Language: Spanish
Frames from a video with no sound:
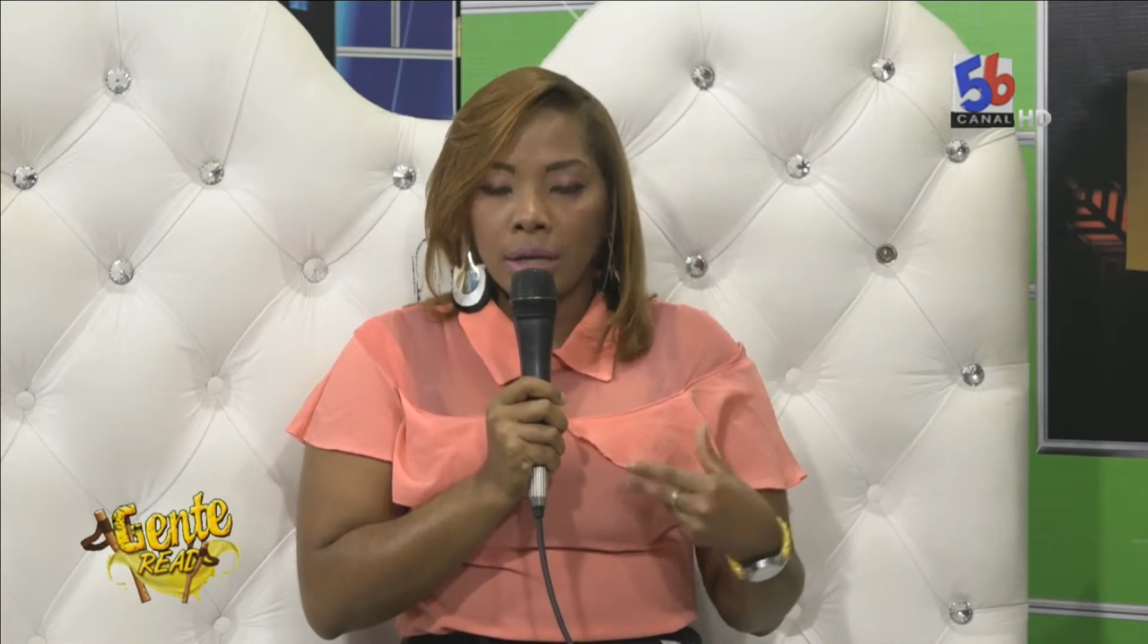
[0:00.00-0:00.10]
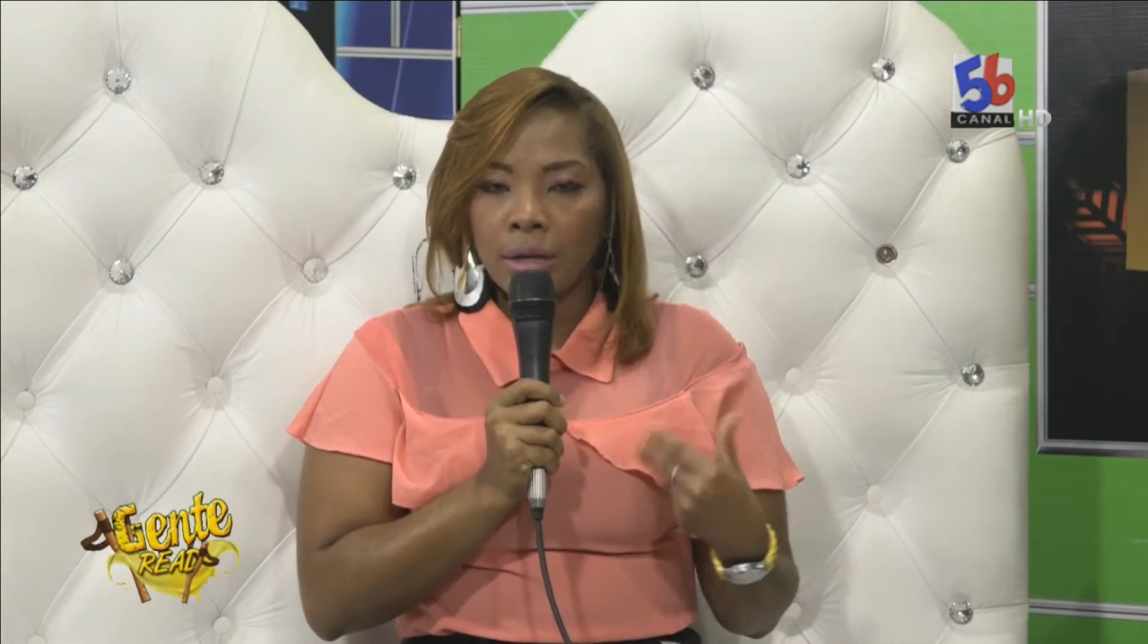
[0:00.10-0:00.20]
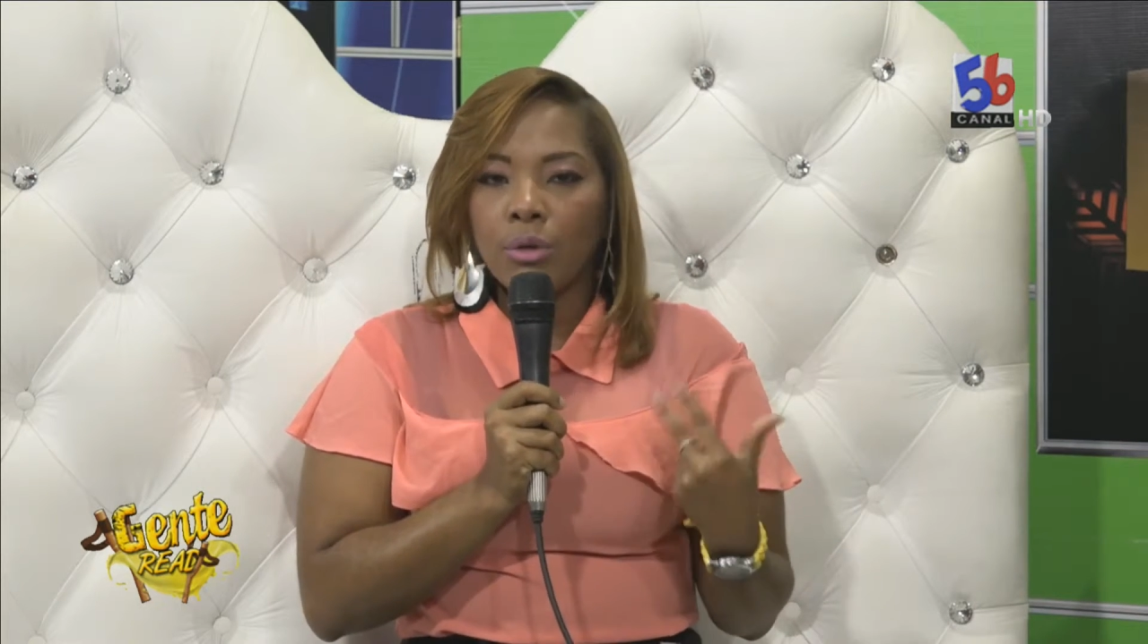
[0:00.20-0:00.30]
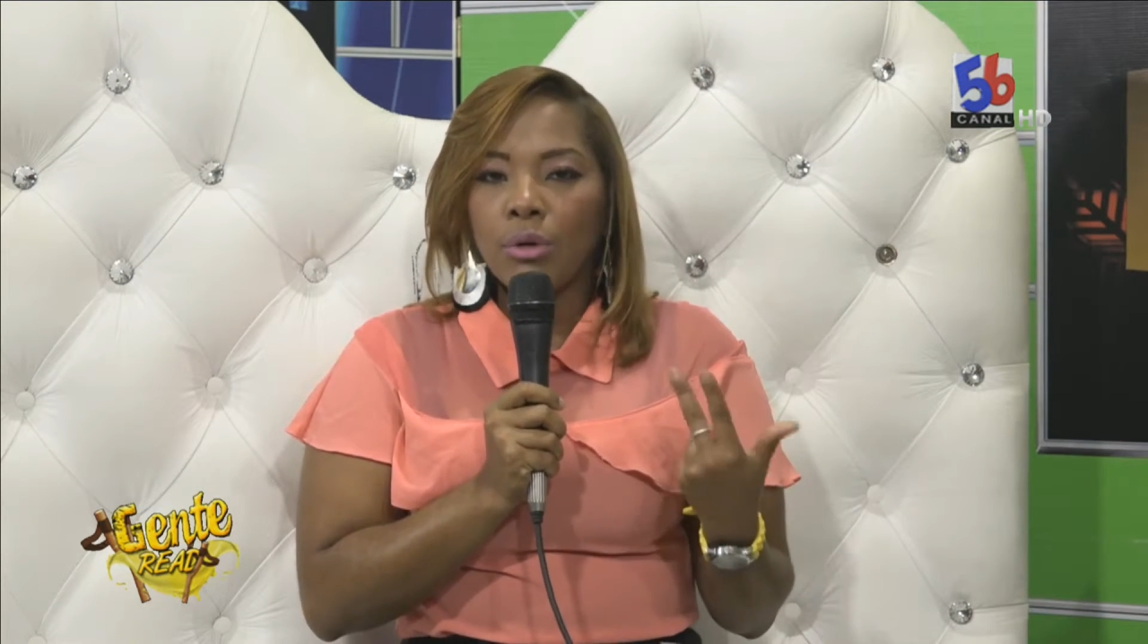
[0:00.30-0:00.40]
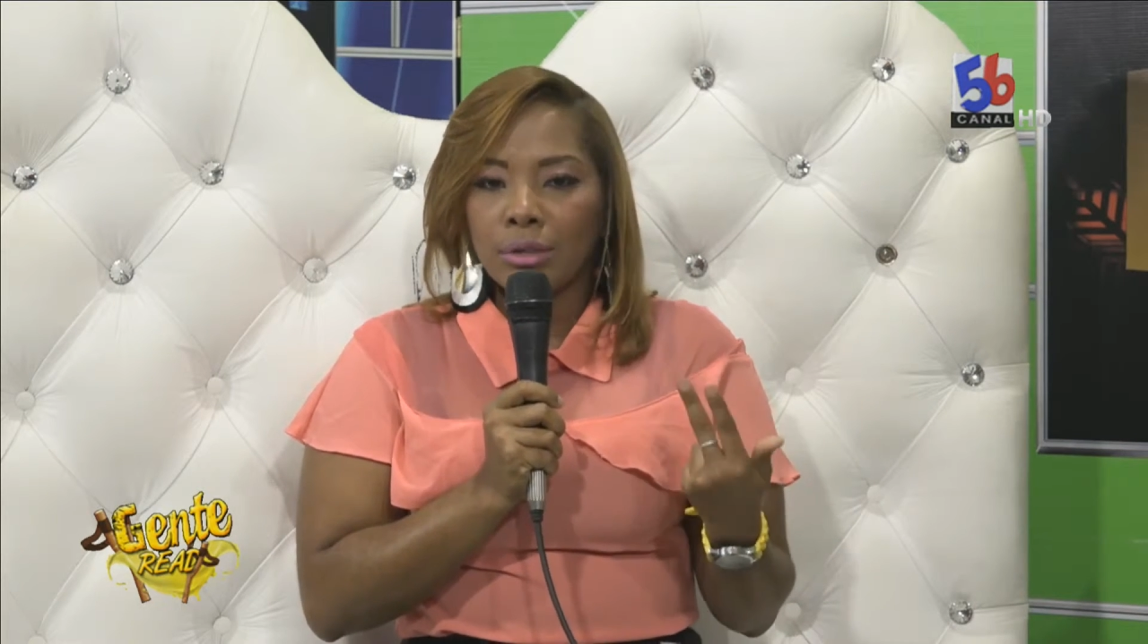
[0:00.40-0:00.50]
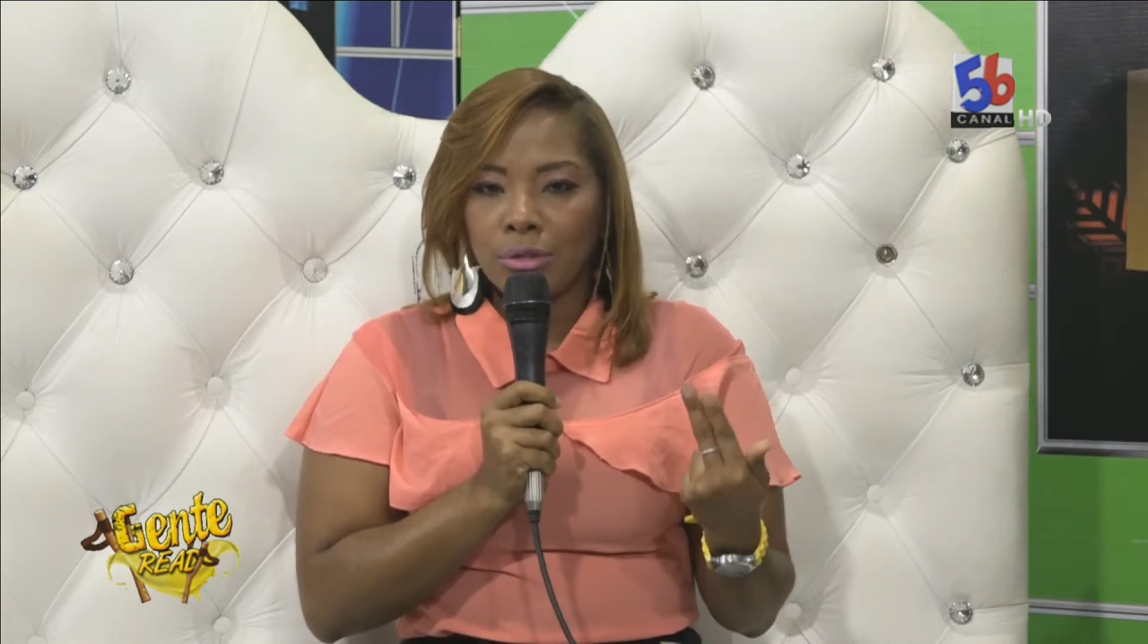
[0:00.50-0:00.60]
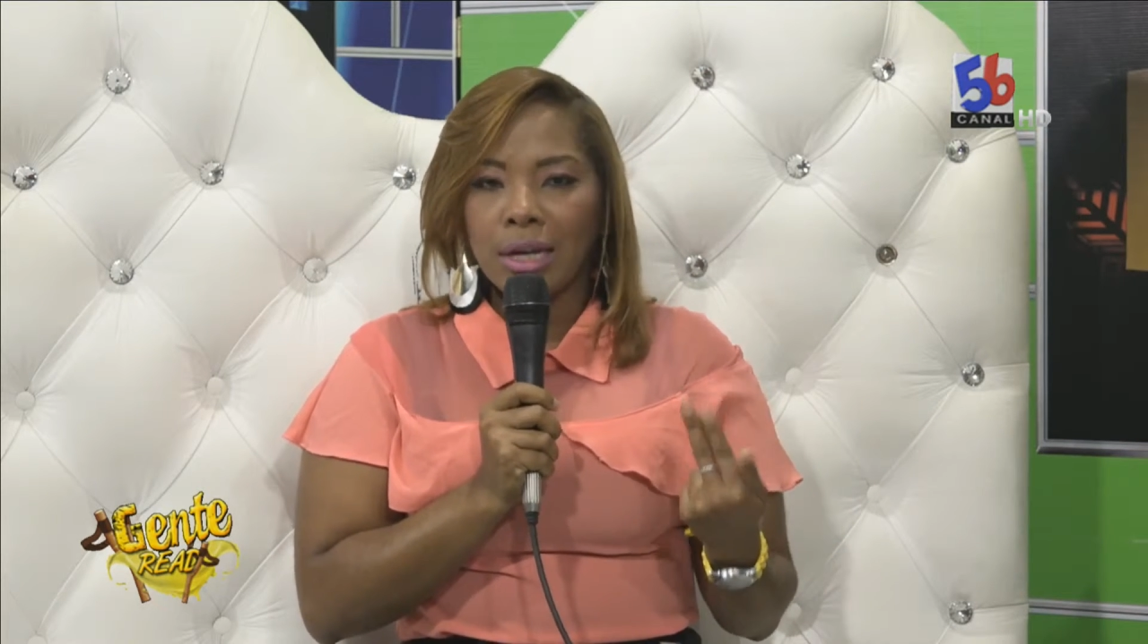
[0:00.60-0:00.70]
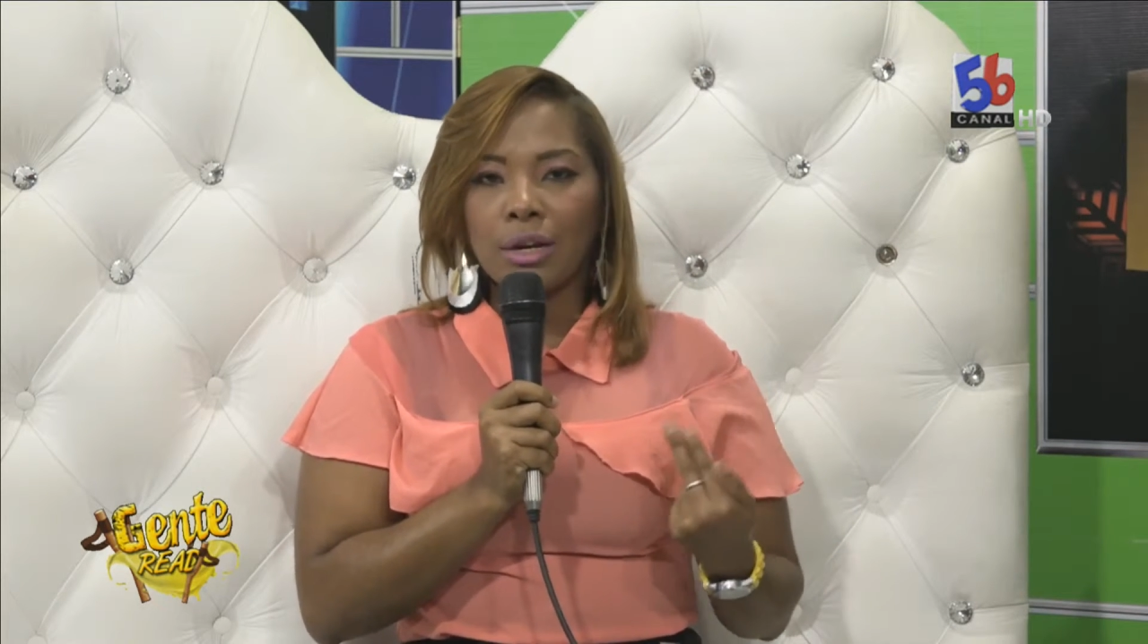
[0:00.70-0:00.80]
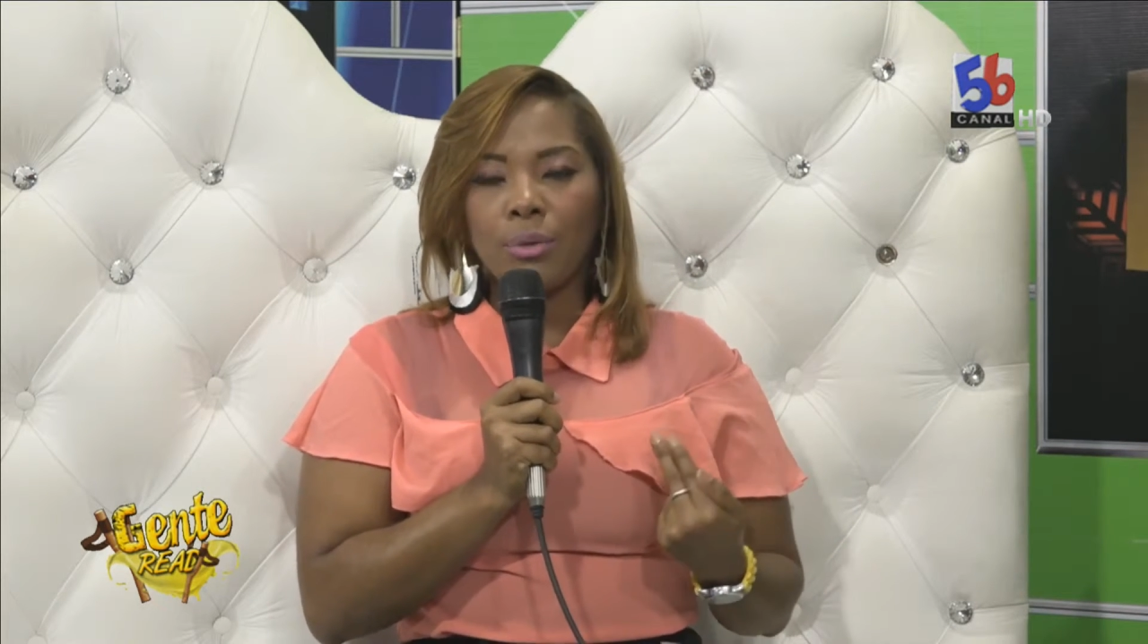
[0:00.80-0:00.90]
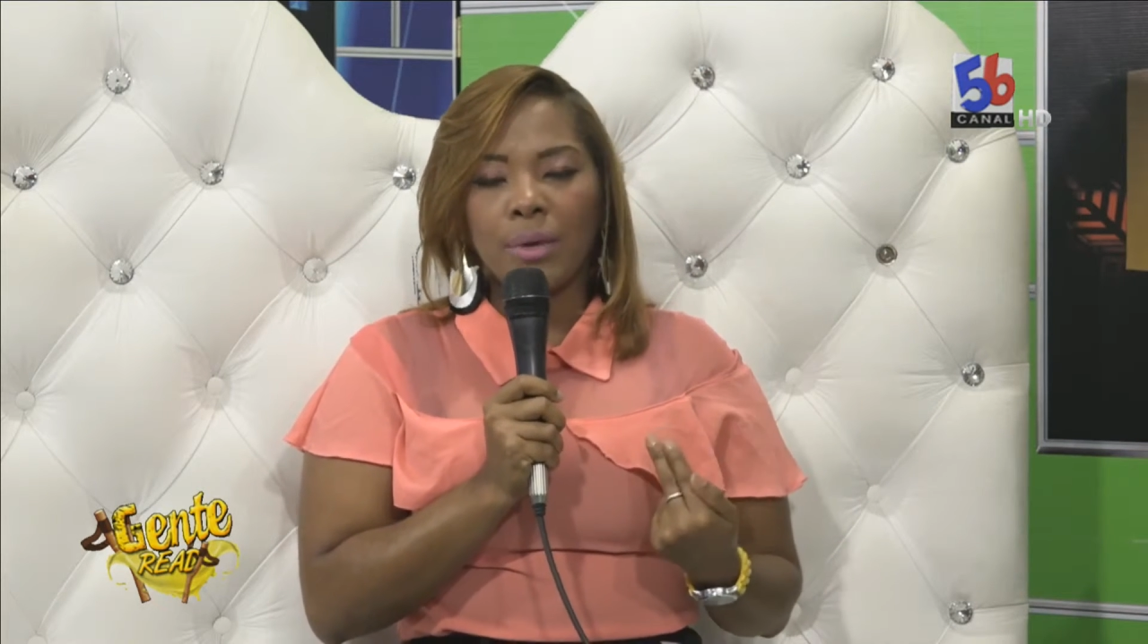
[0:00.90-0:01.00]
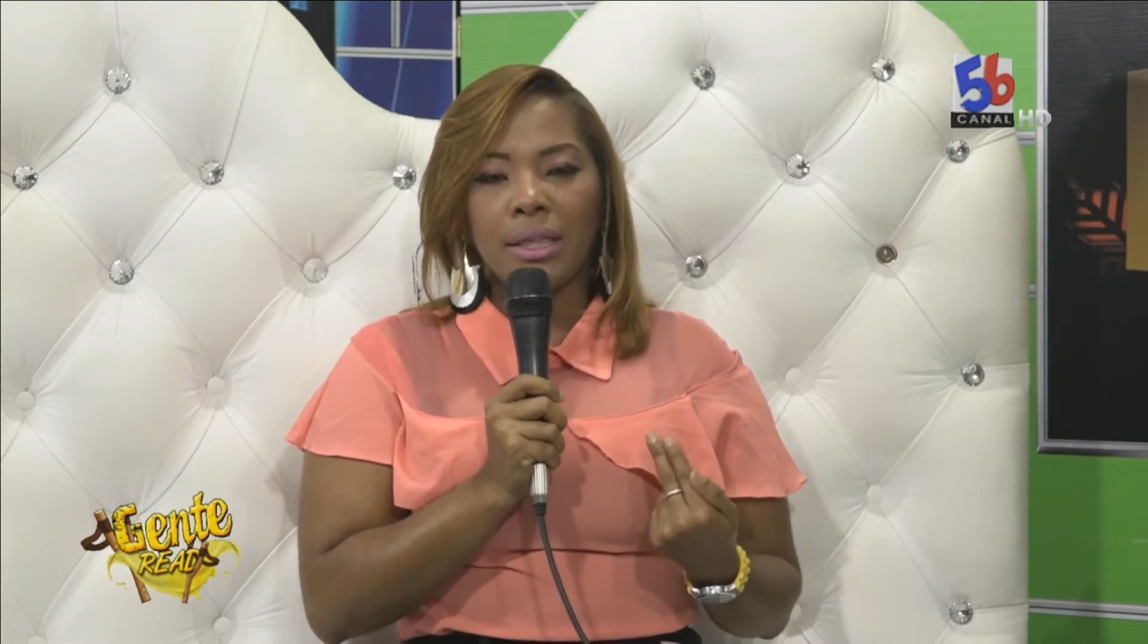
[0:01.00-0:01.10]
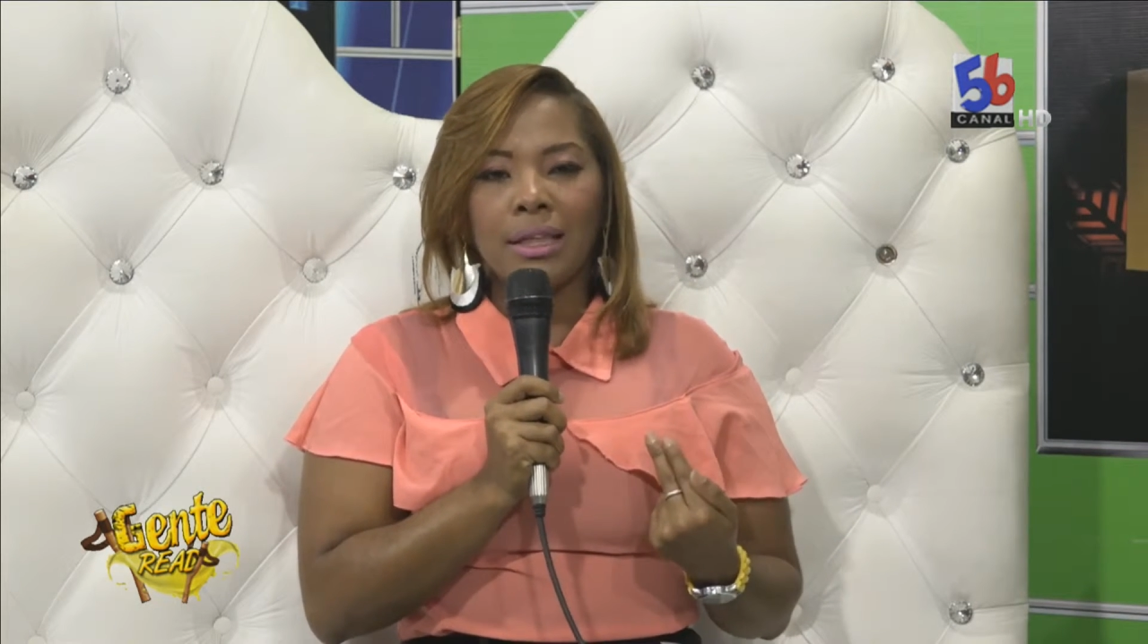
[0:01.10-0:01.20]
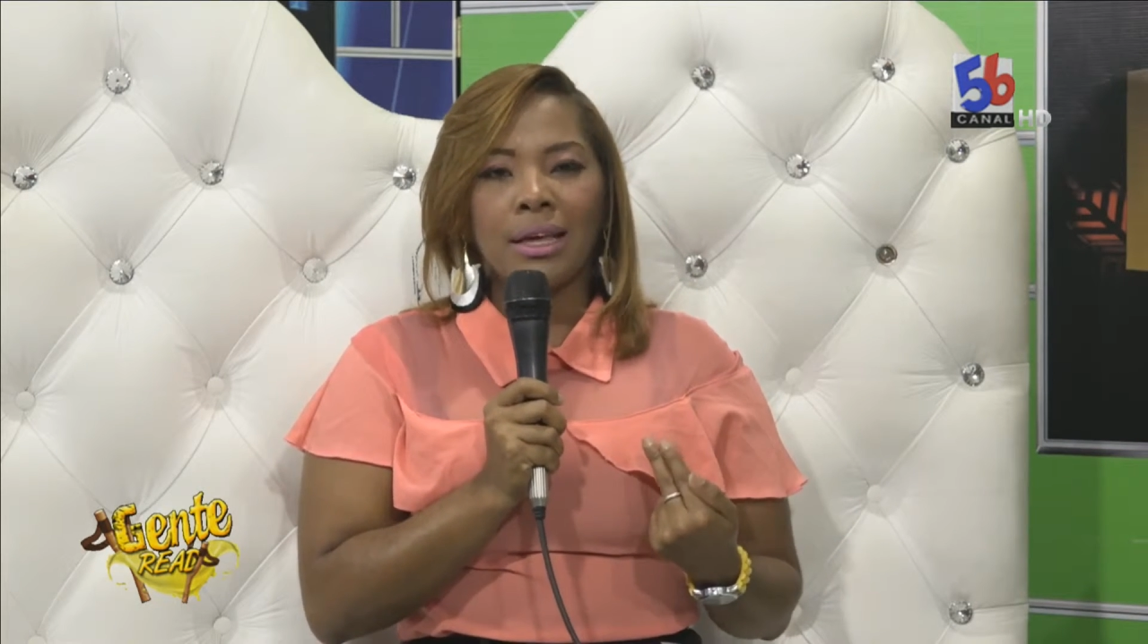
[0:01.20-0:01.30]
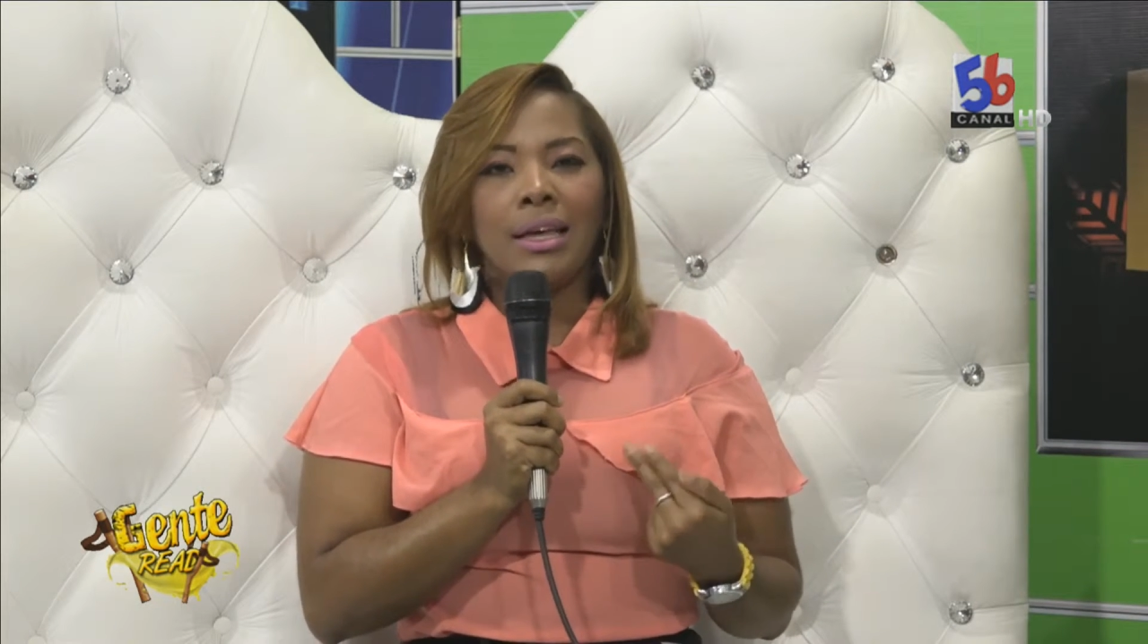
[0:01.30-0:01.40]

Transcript: en cuanto a la comida,